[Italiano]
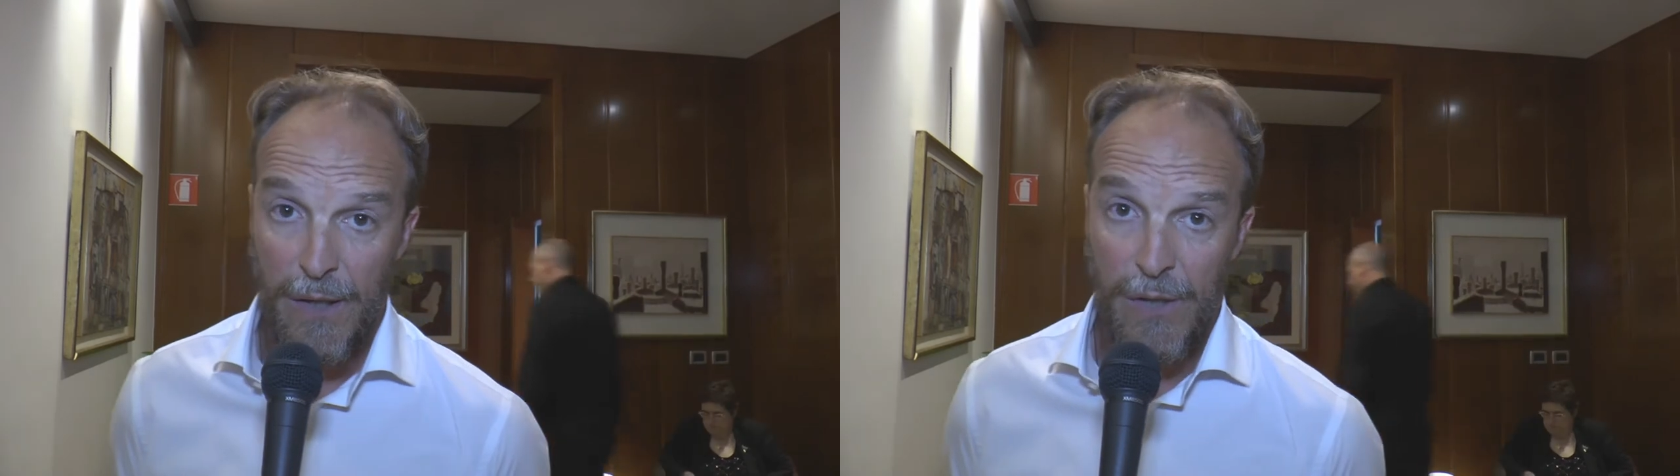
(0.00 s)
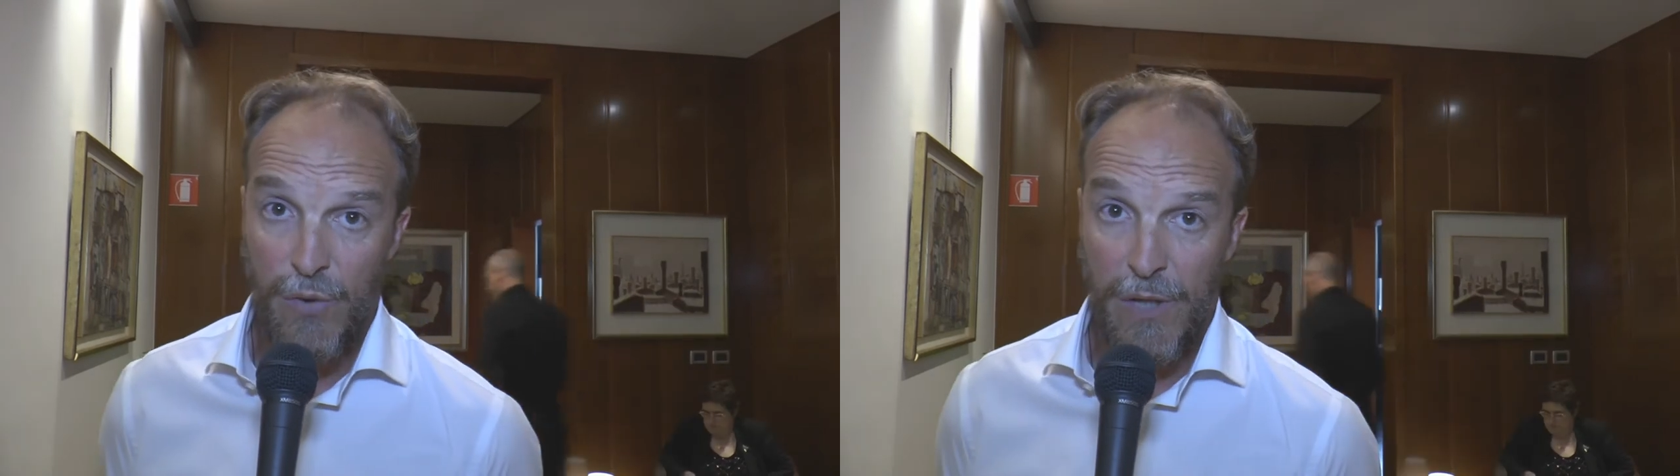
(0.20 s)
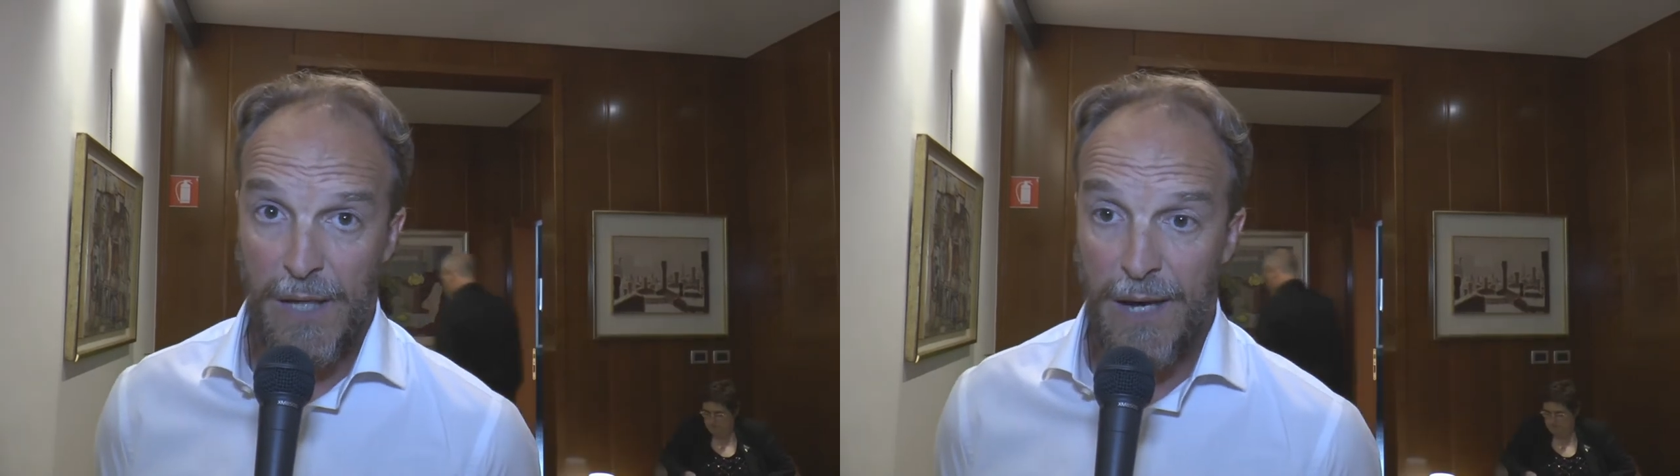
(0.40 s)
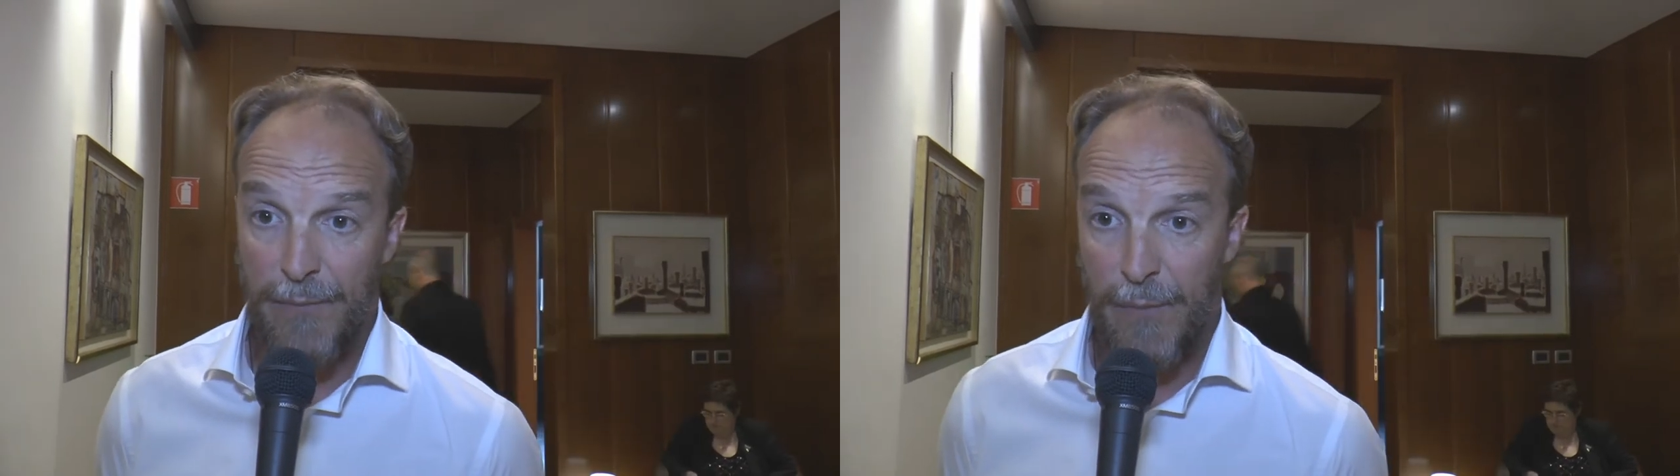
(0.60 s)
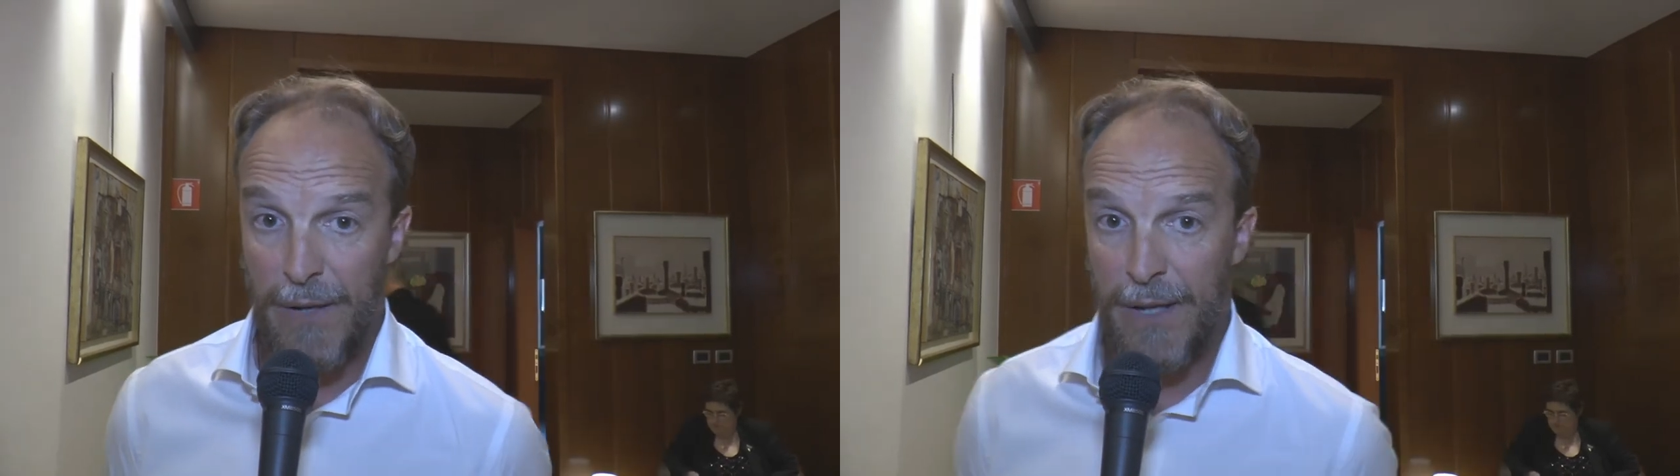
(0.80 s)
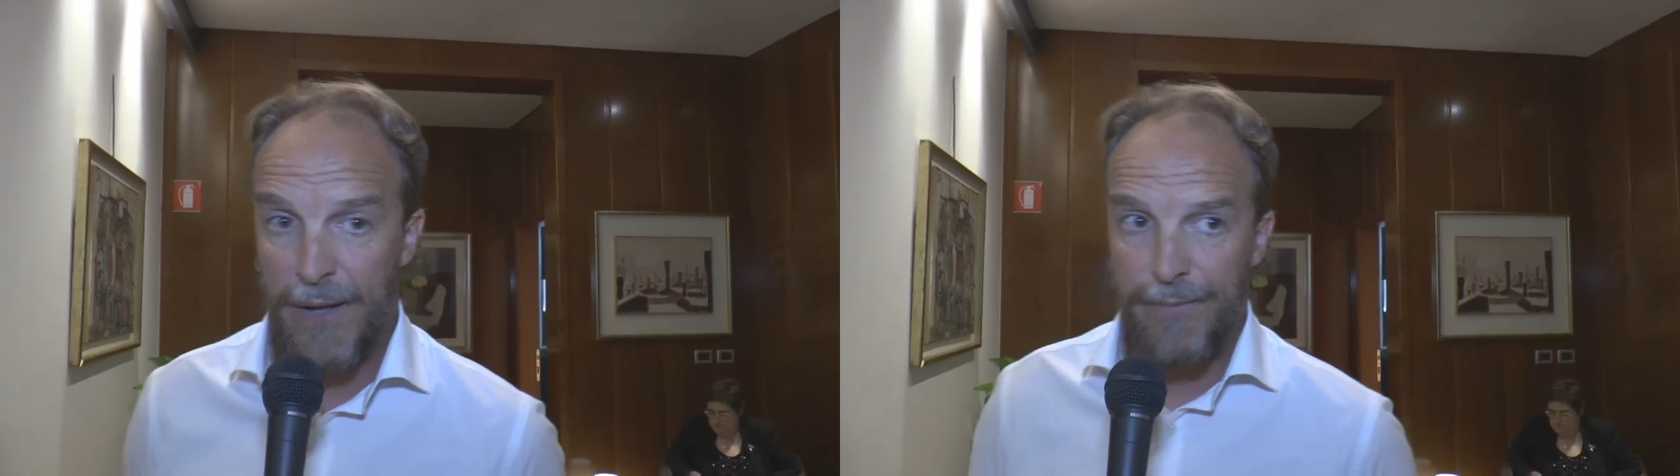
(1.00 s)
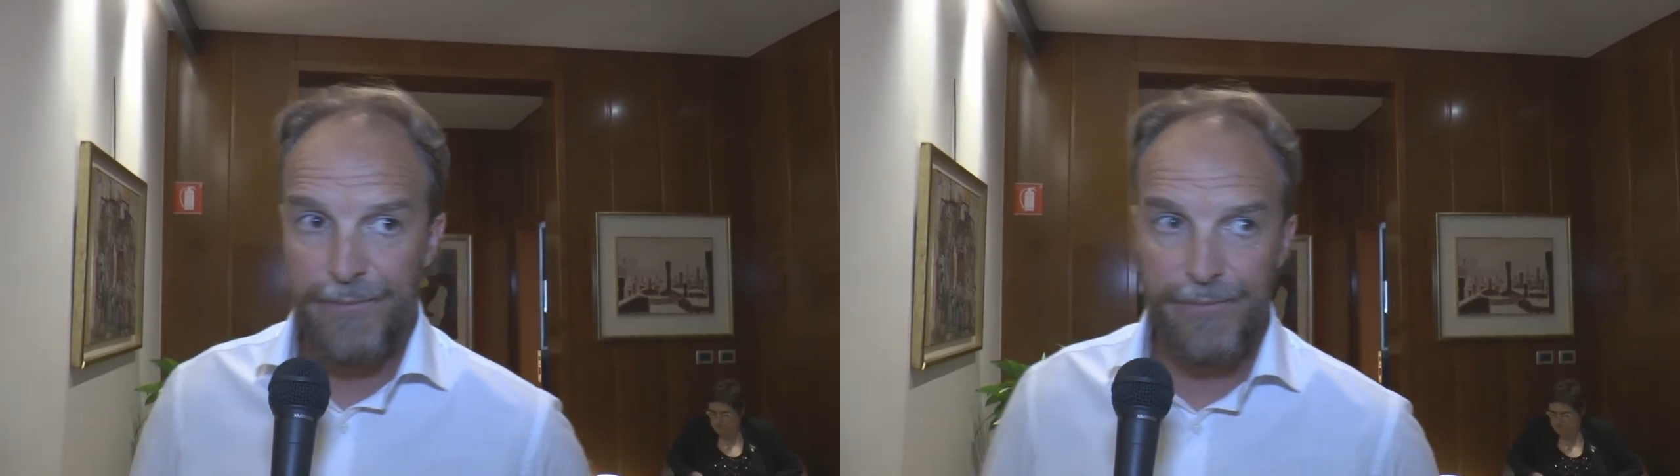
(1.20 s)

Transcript: in tutti i campi perché